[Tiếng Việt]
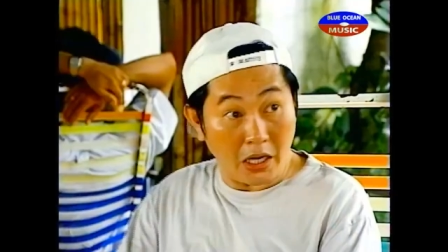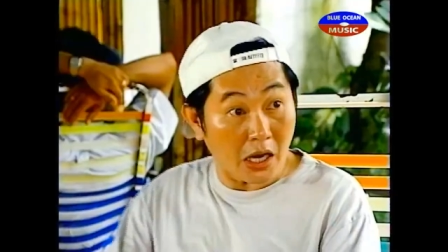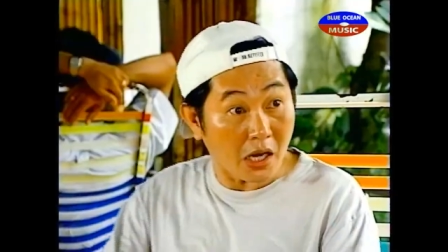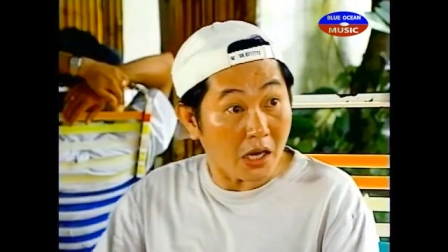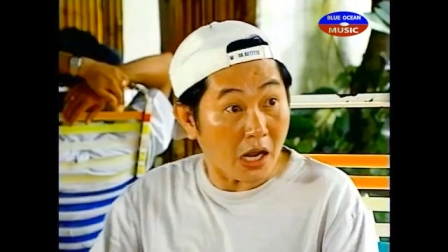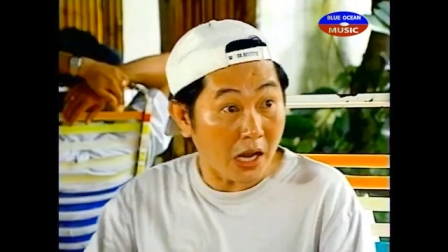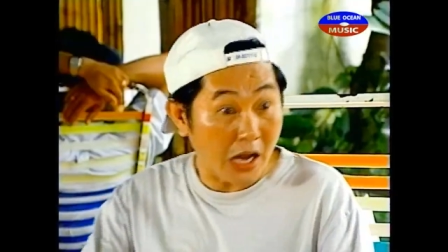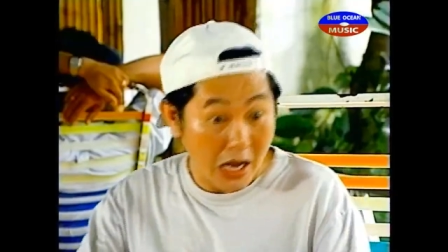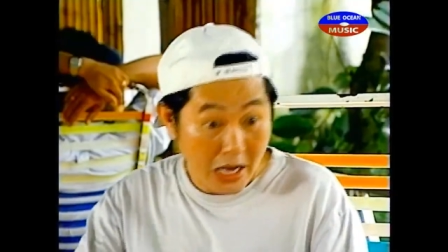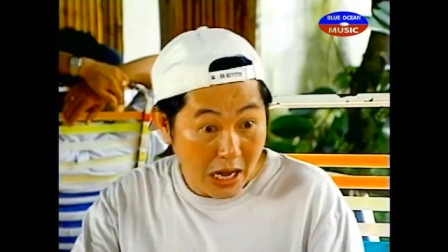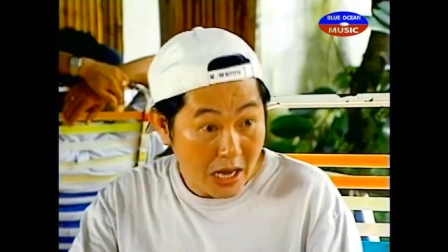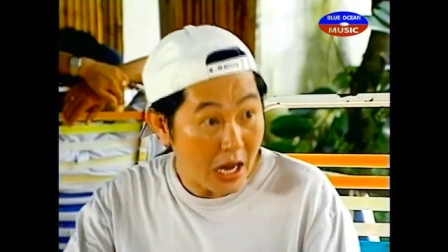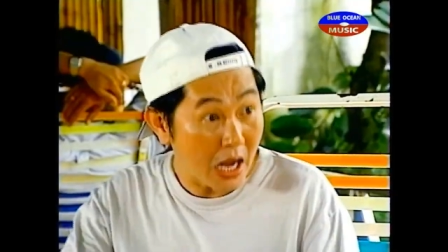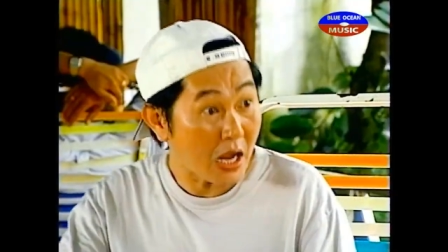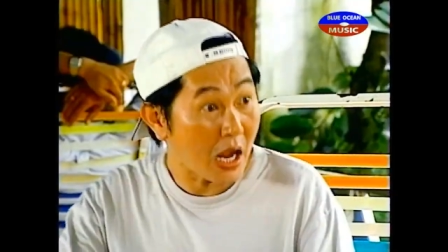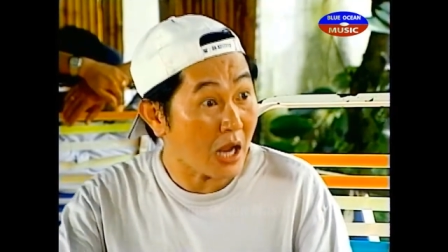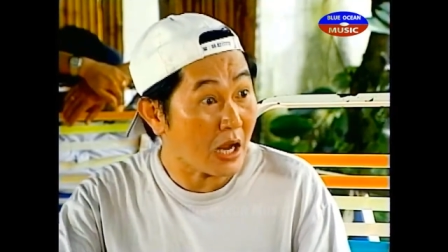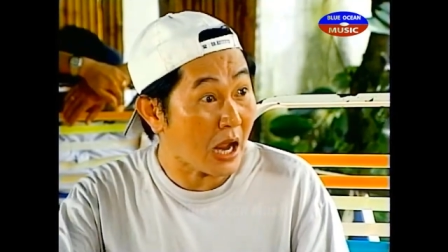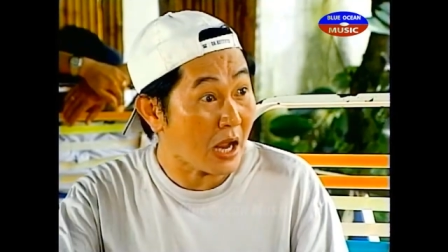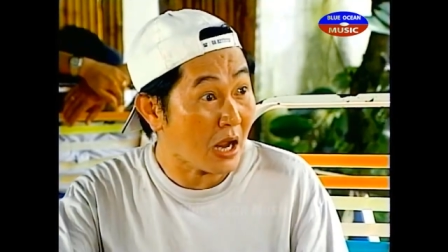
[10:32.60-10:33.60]
Ê, ê, ê,
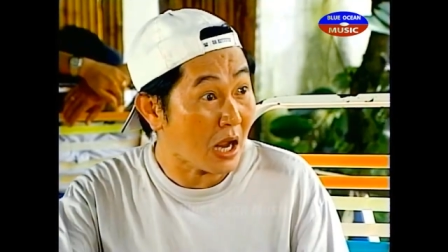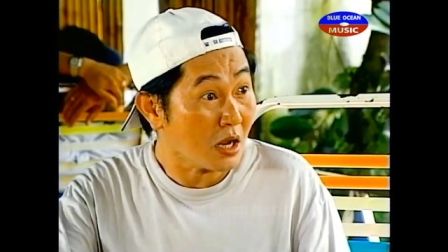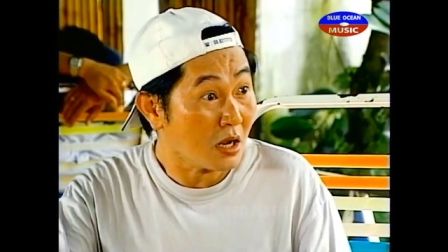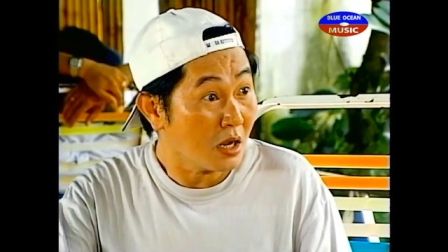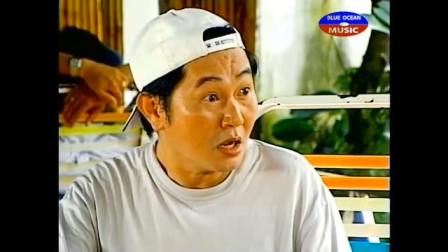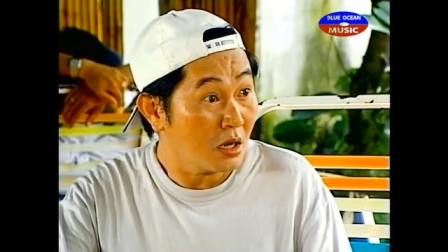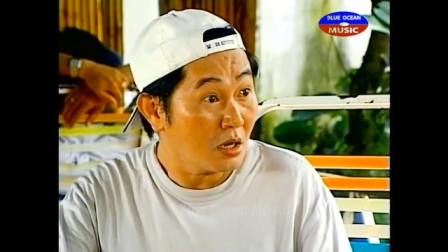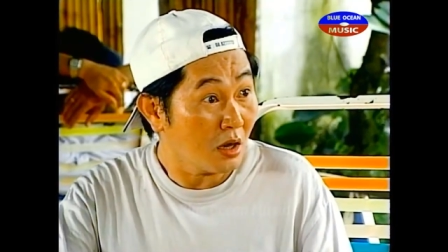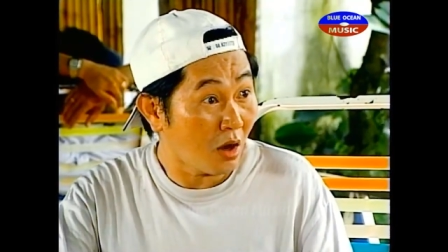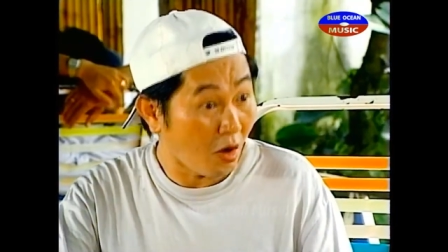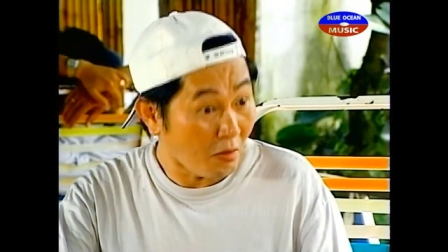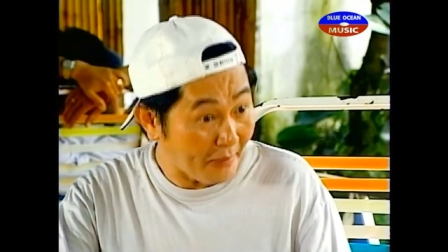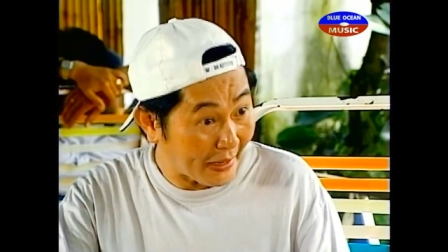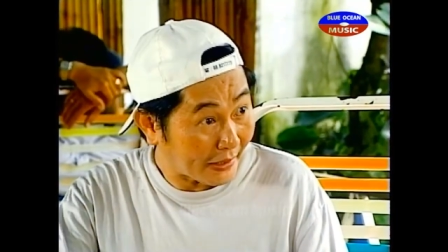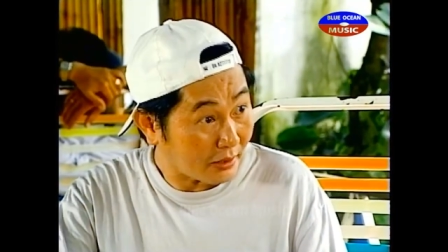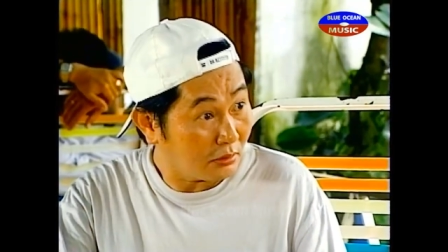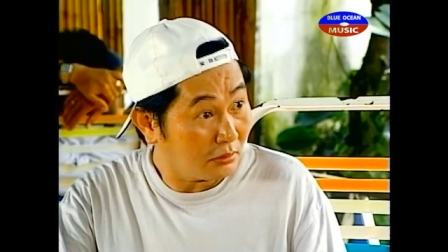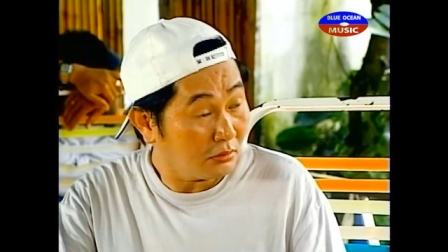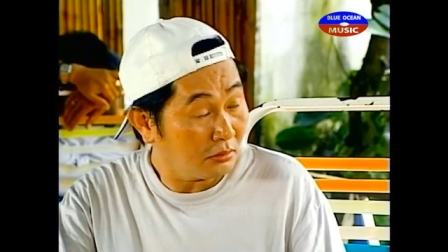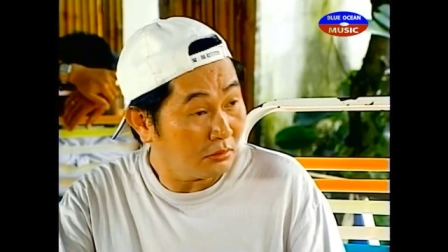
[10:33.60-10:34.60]
ê, ê, hổn mày.
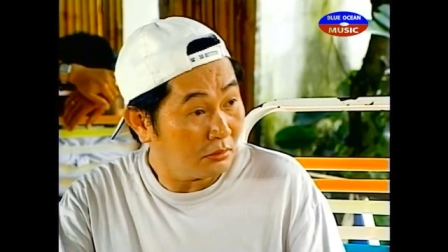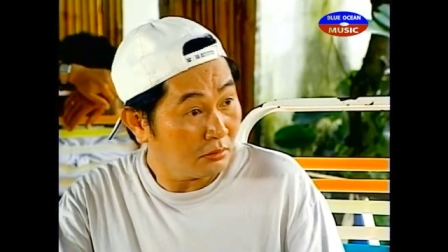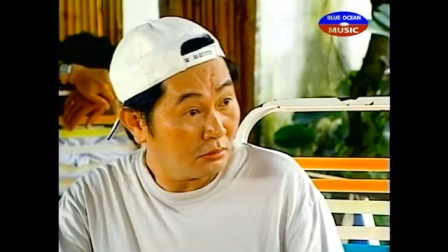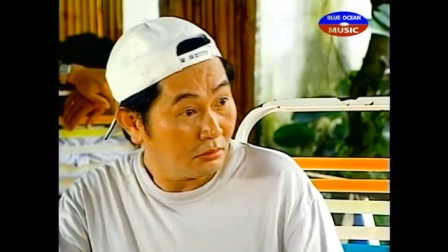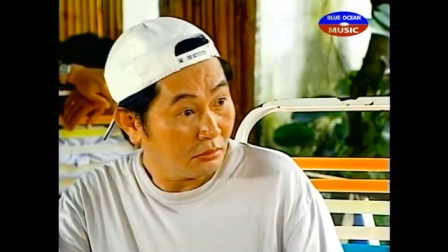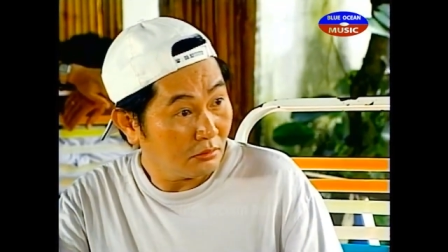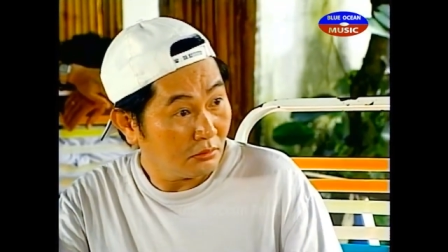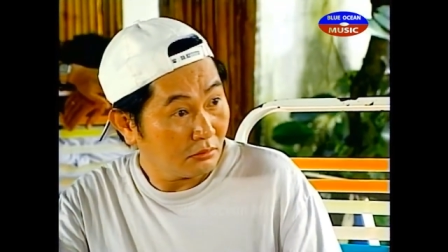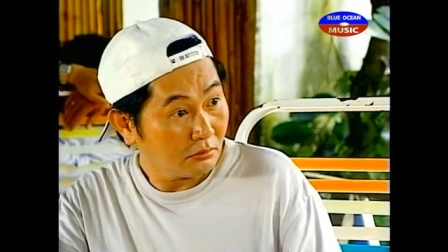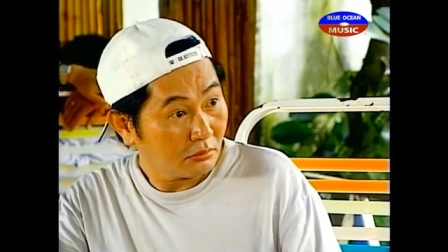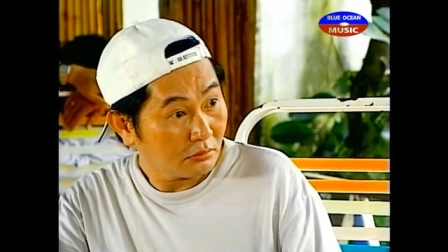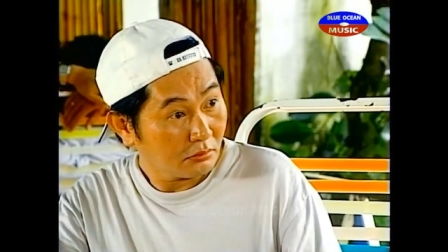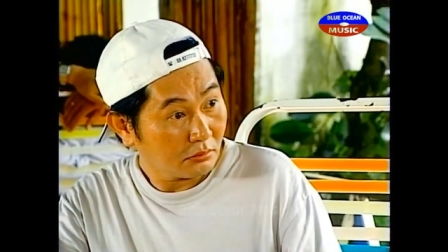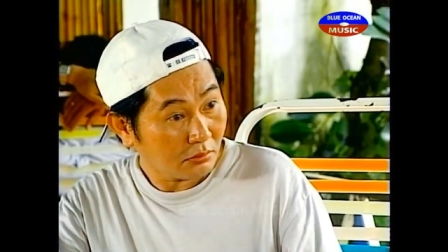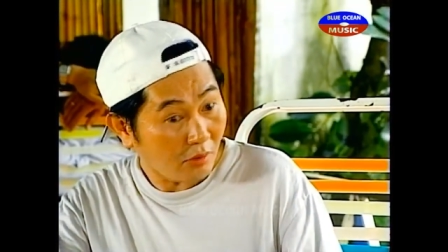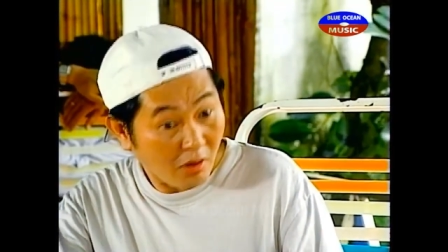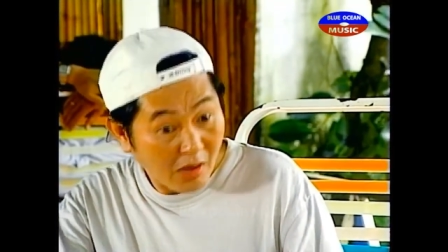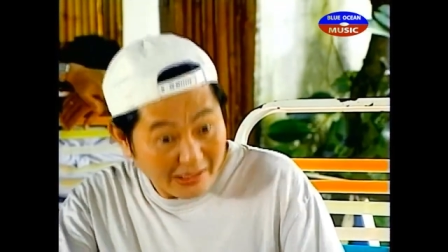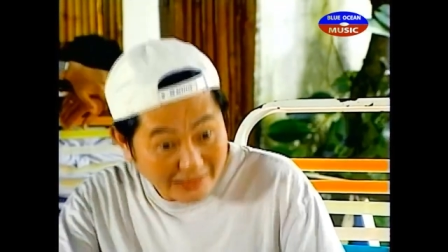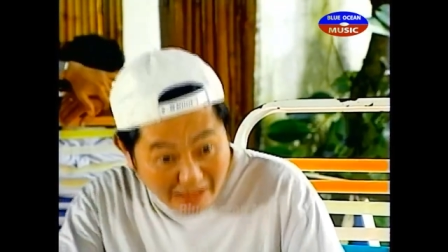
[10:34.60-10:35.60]
Đó
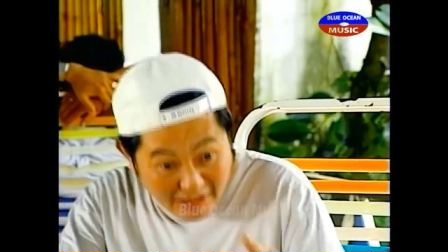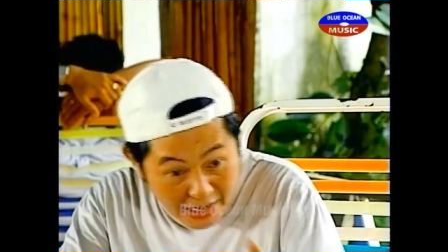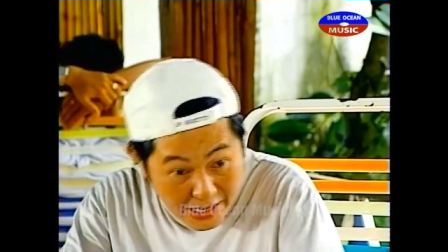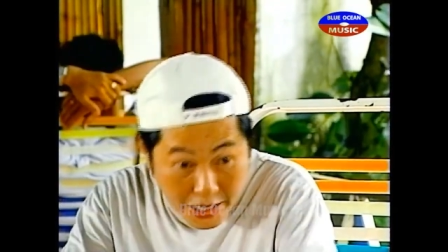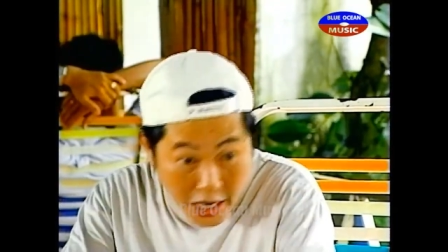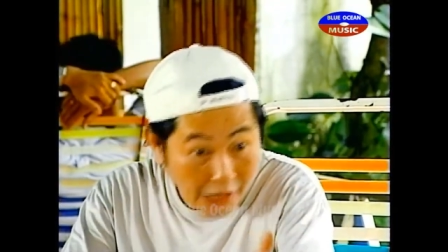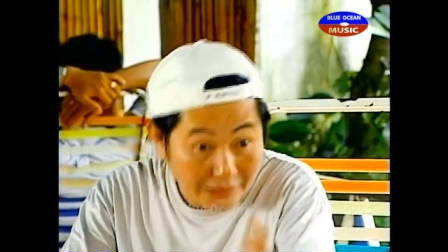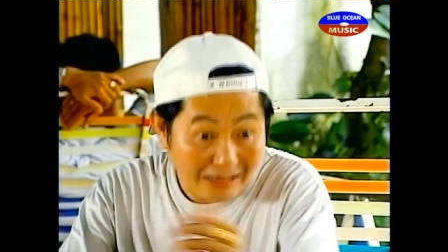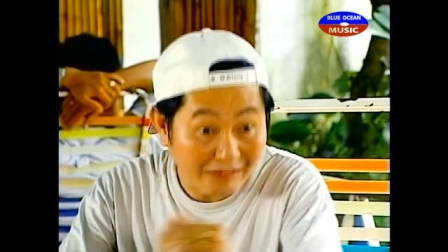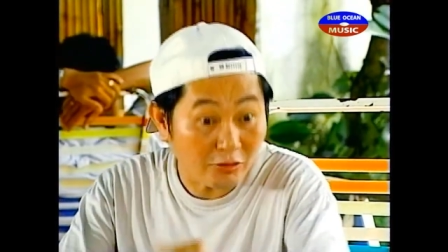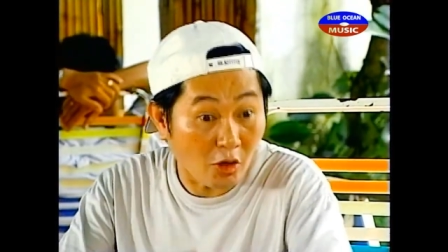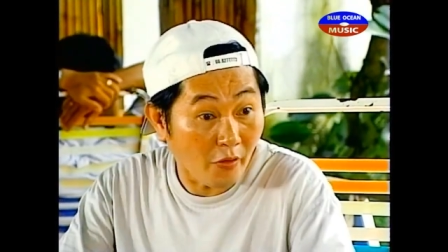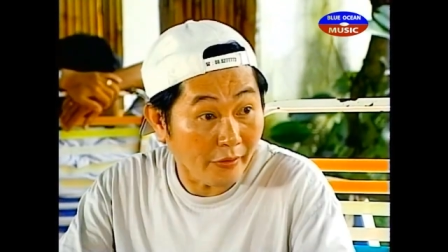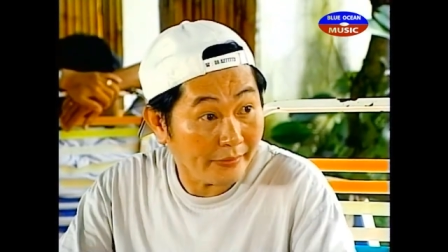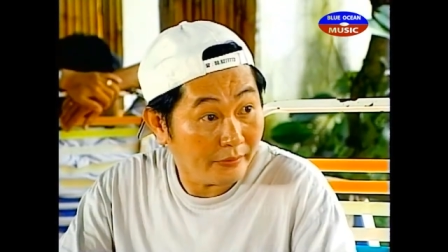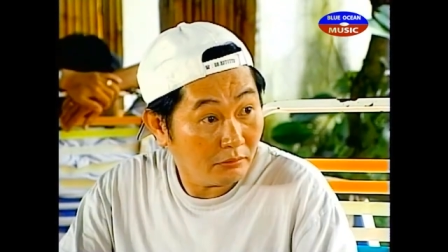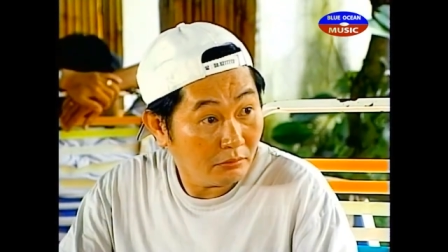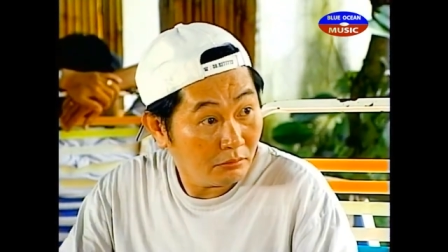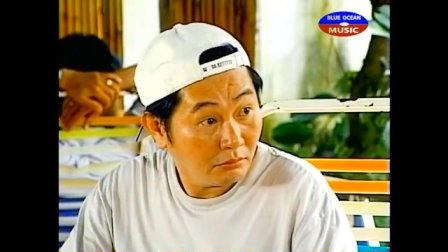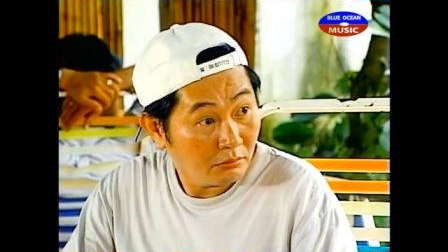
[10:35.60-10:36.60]
là tao nể vợ tao
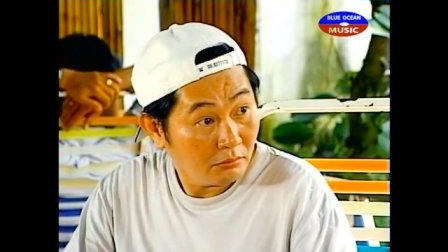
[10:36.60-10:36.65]
thôi.